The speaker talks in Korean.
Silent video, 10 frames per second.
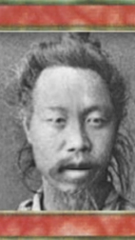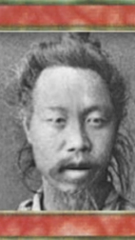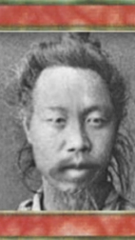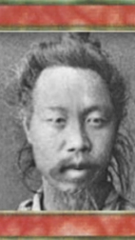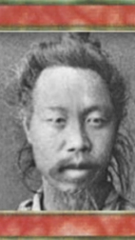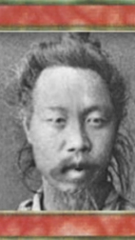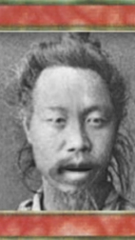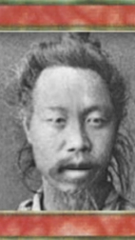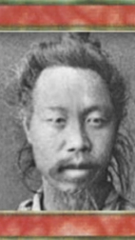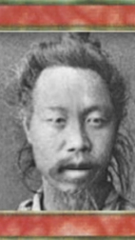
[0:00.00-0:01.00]

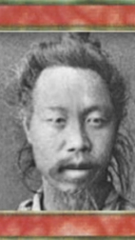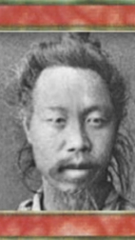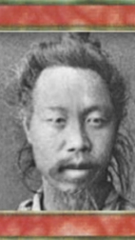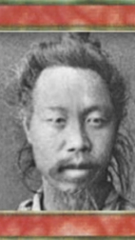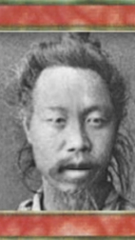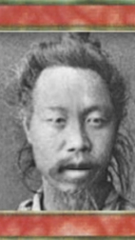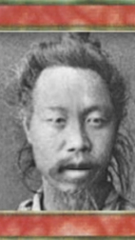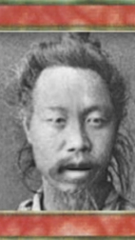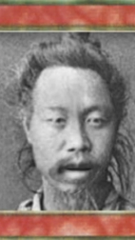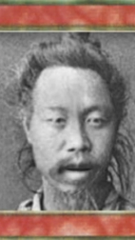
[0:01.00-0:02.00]
외치면서 혁명을
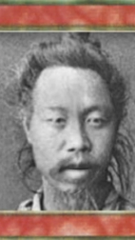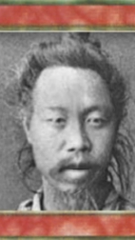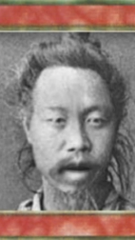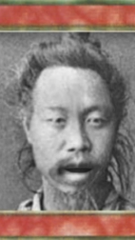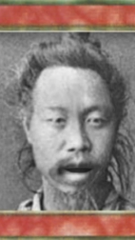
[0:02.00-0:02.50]
일으켜 부안,